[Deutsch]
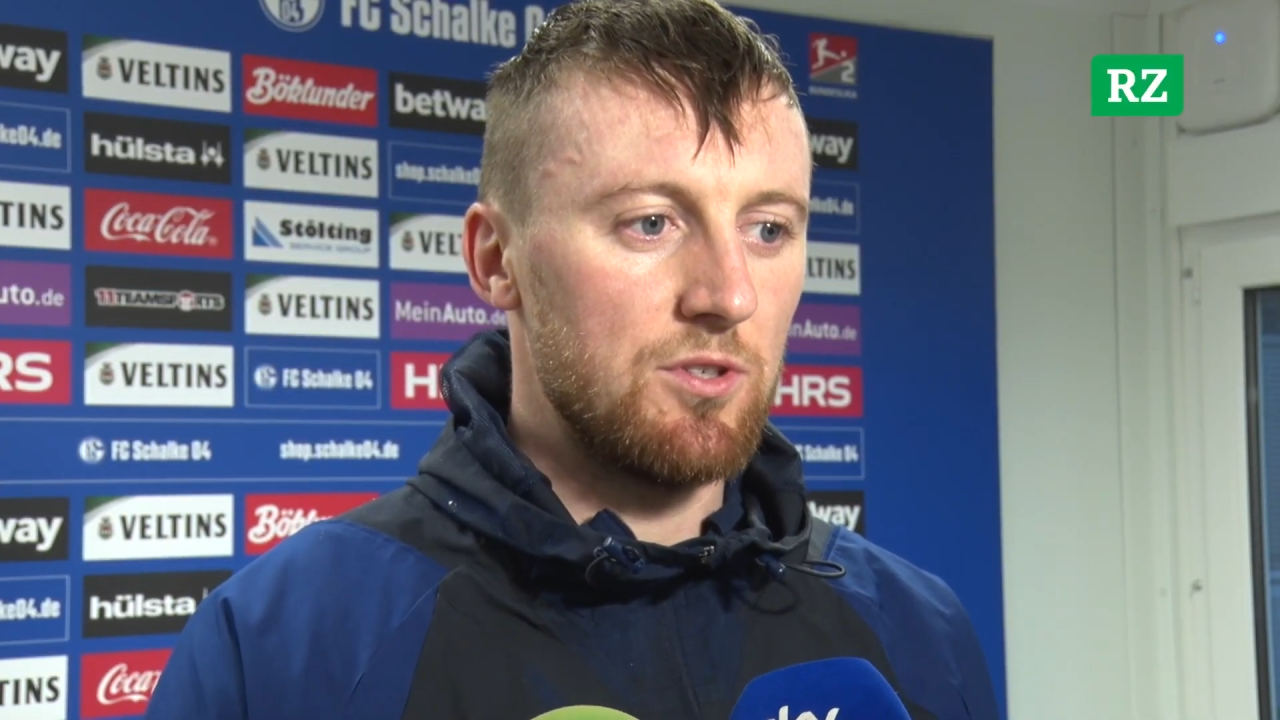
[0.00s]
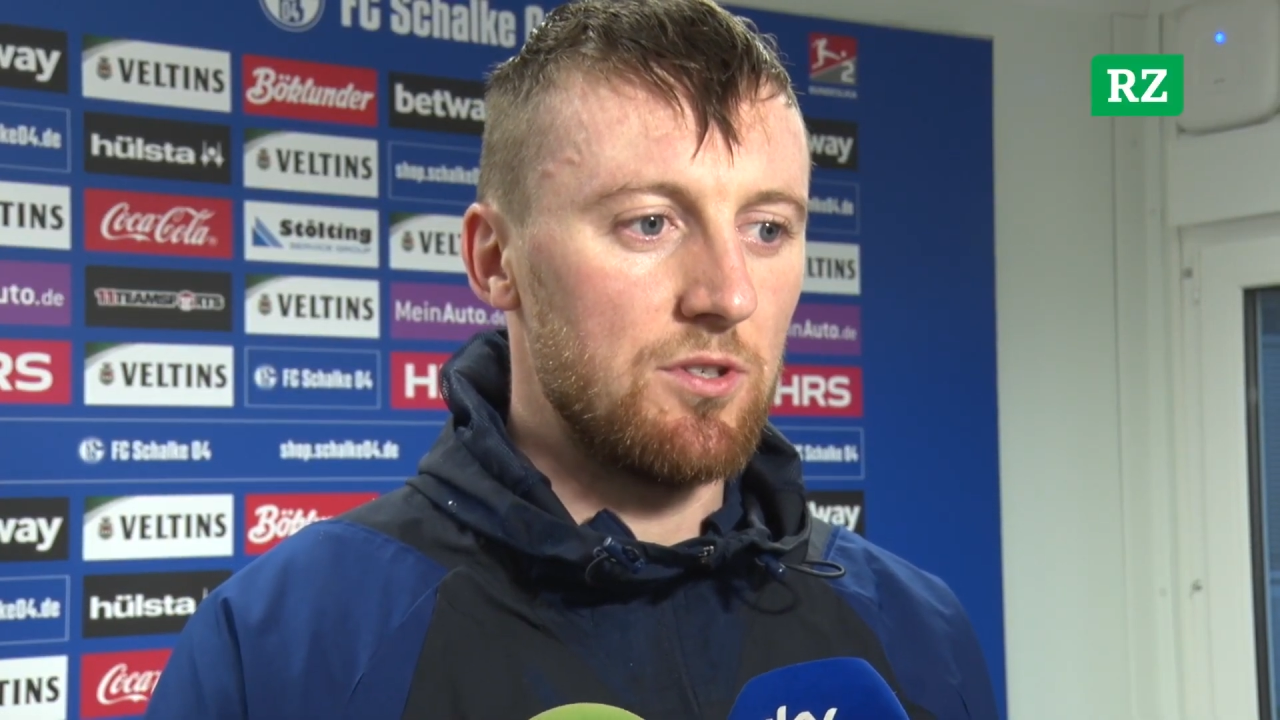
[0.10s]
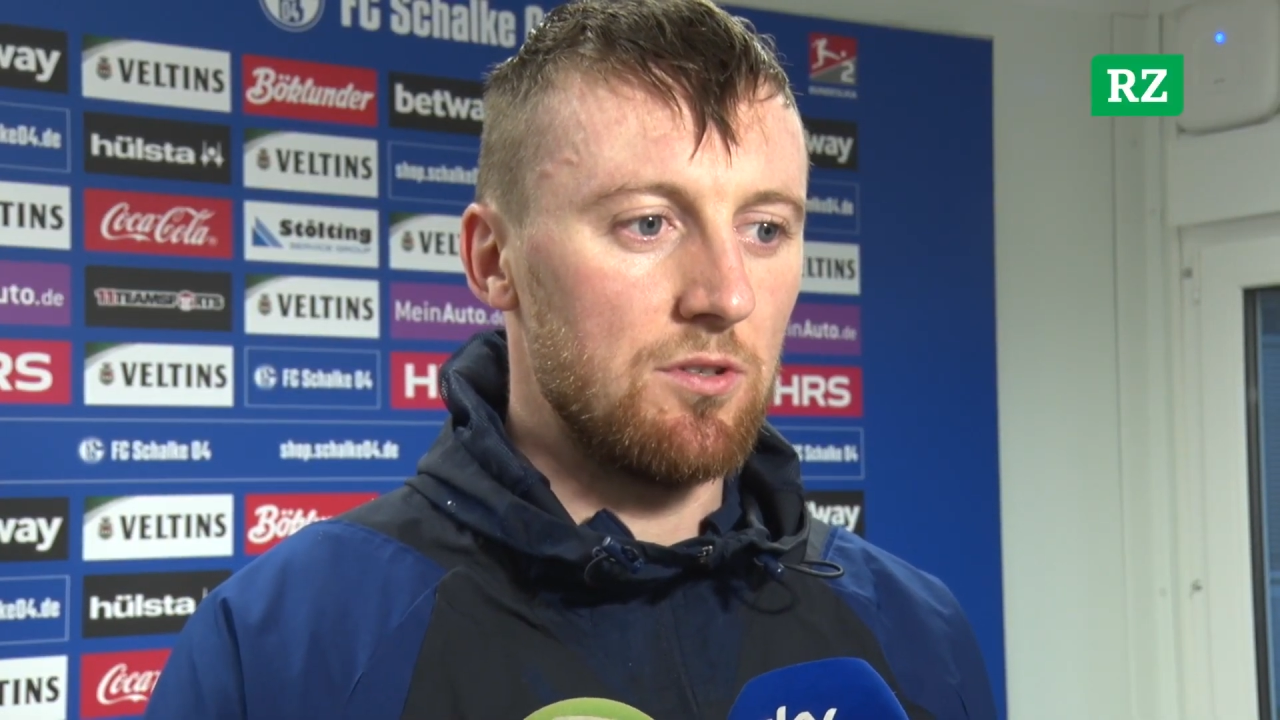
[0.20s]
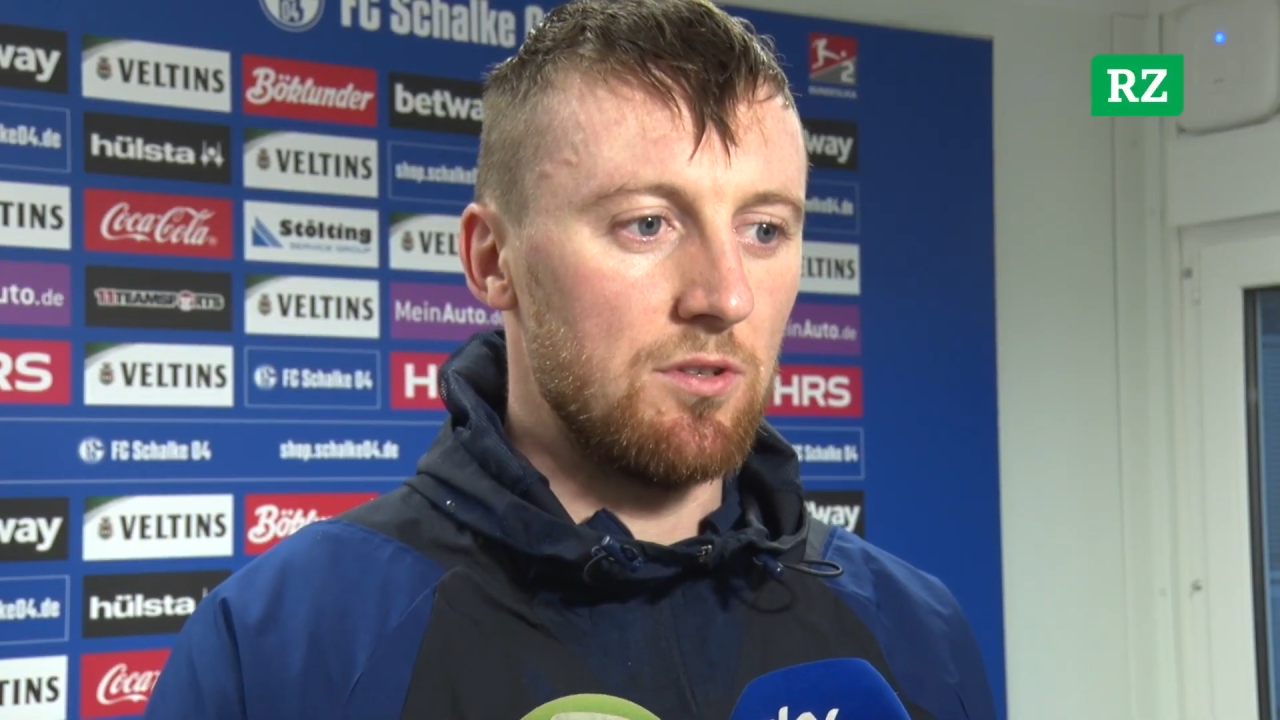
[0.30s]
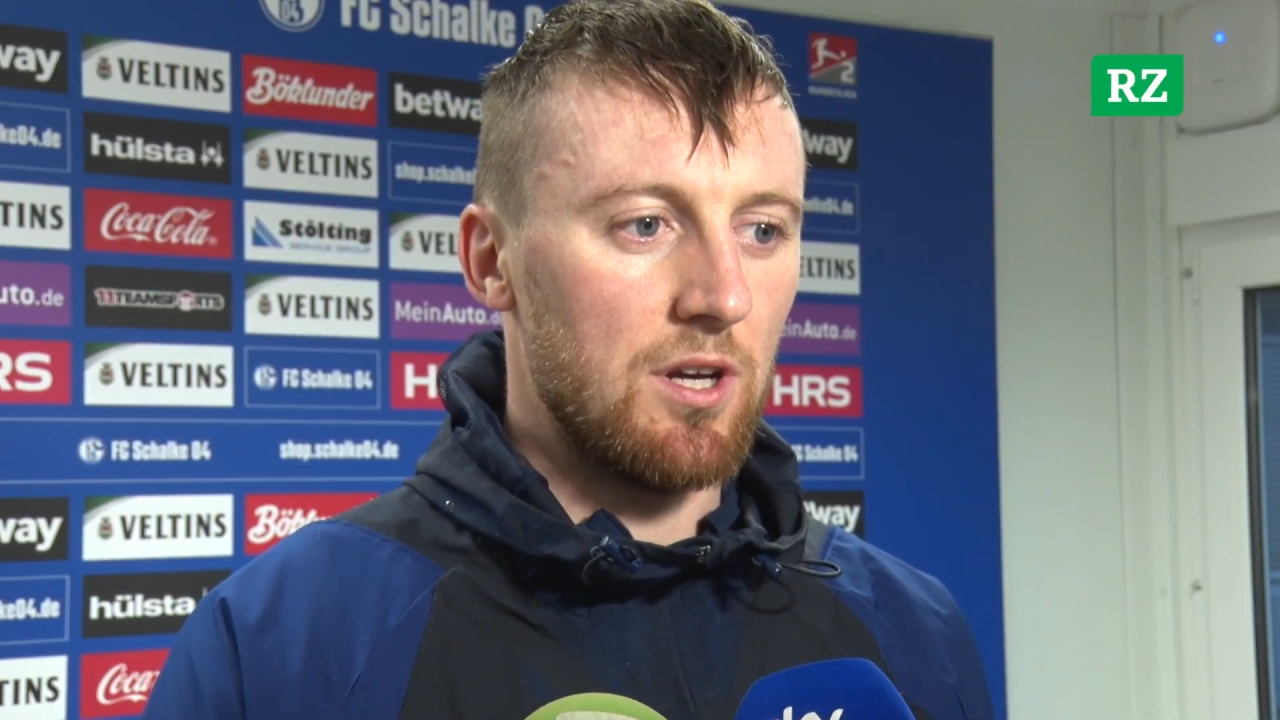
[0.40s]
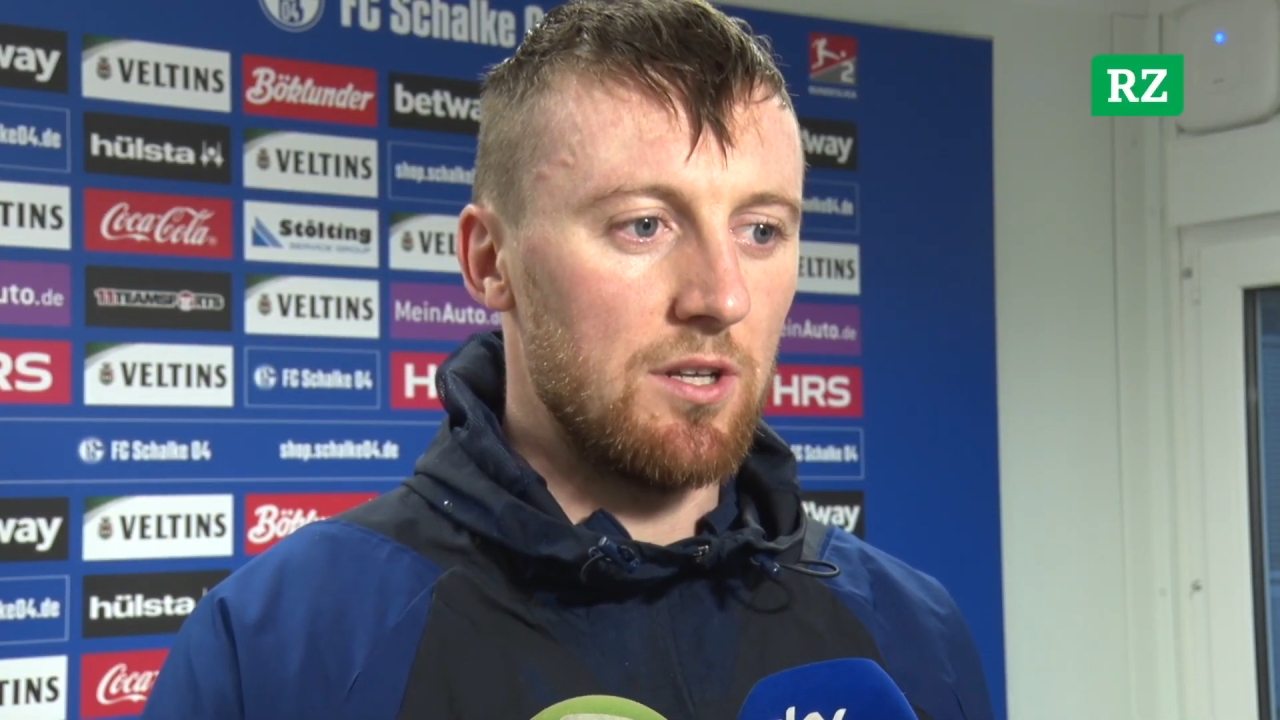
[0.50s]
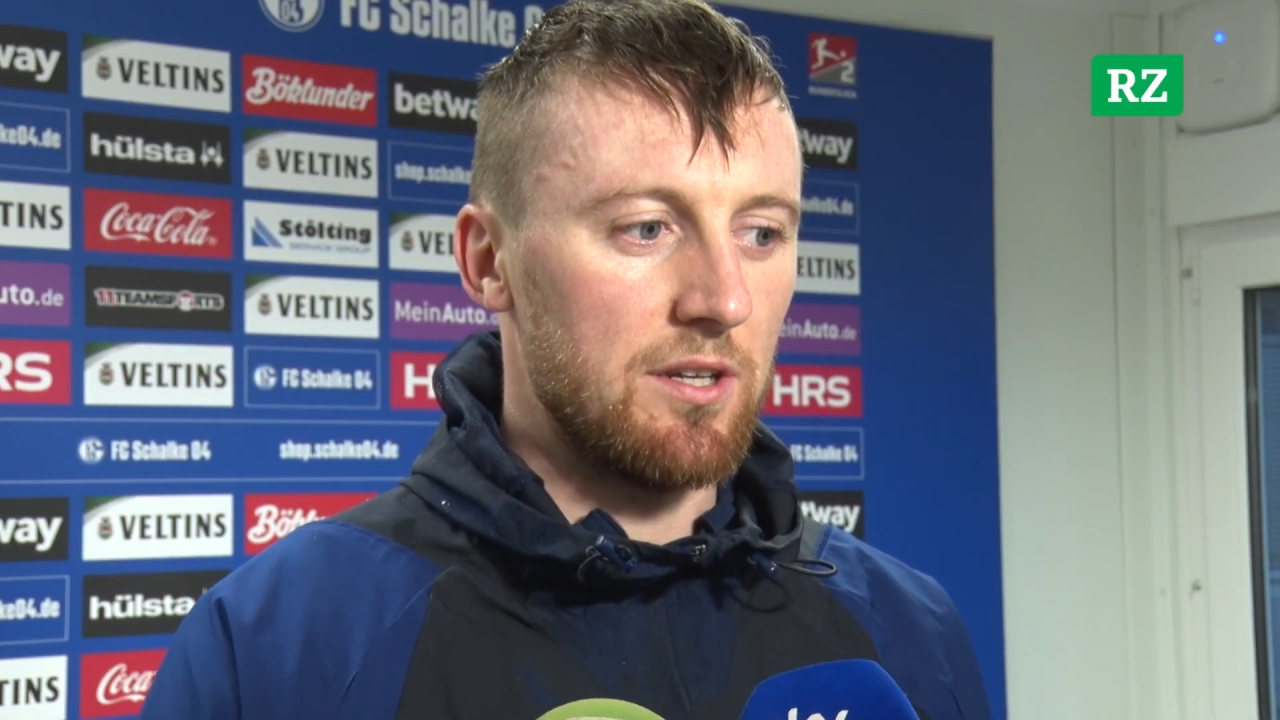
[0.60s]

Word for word: bisschen ja,